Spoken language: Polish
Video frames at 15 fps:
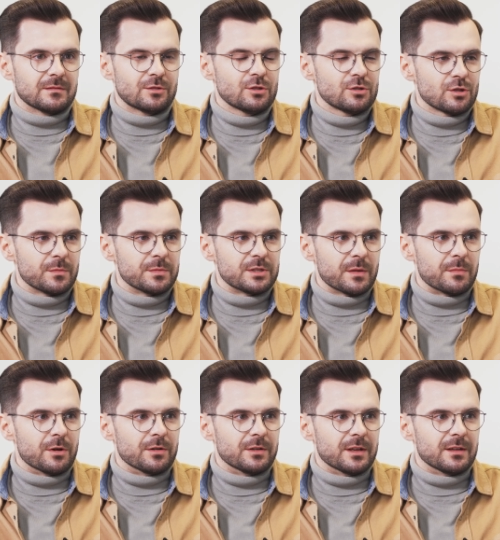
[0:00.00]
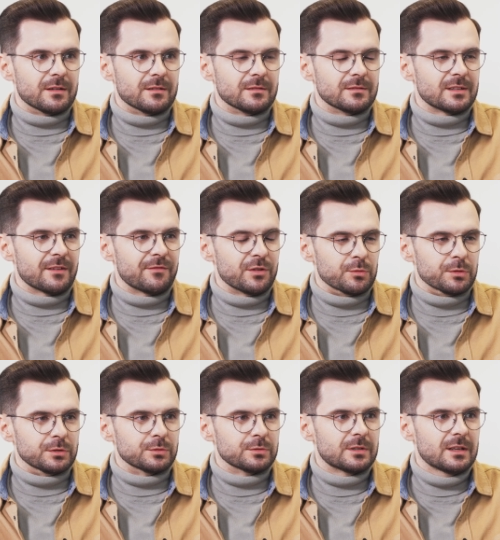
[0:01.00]
Co zrobić, aby one
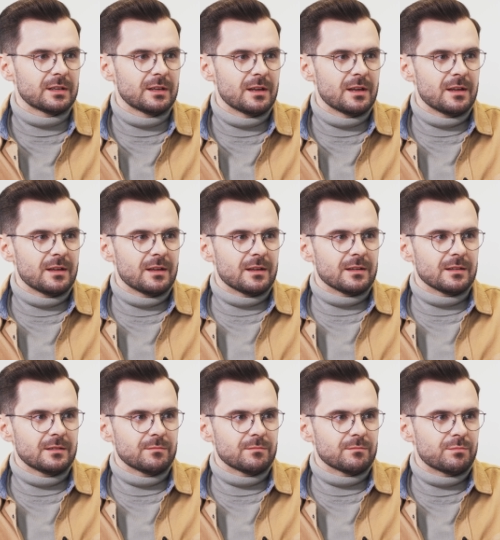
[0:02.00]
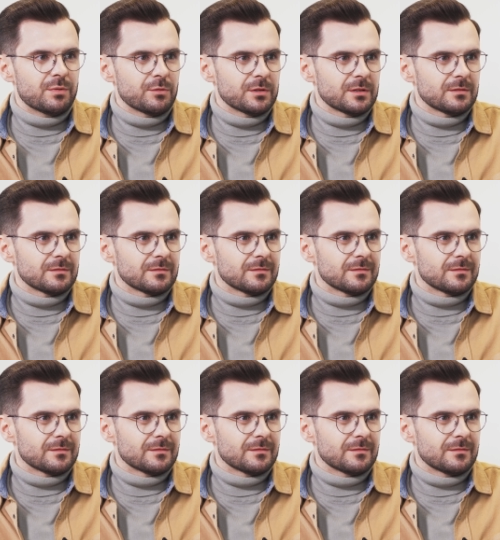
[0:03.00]
trafiły tutaj i były
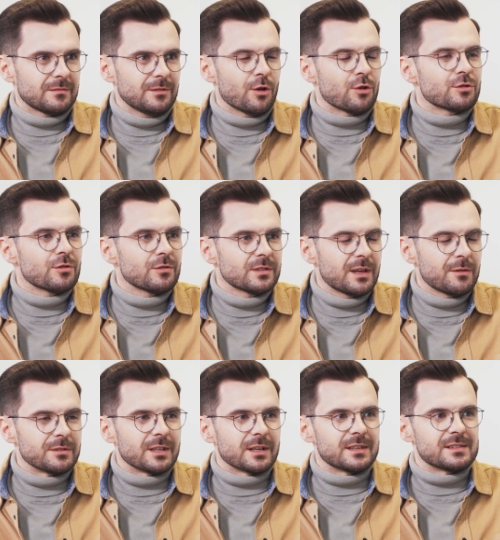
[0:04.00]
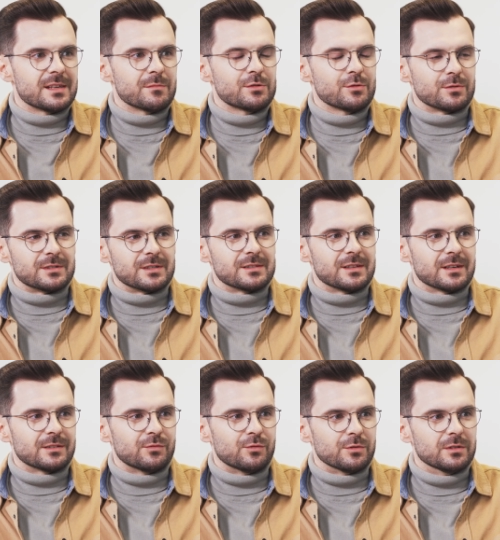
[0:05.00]
i osiągnęły taki sam sukces
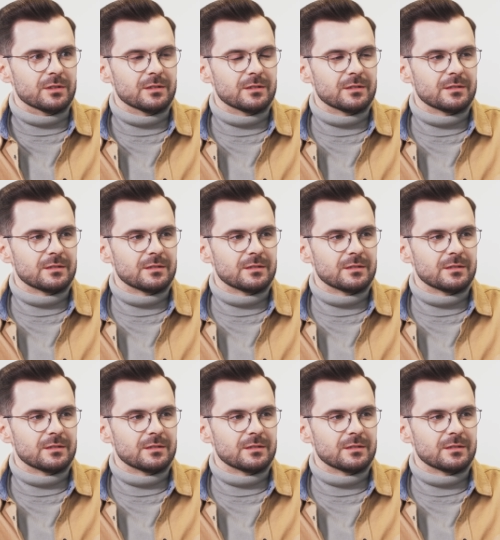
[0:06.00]
jak twój?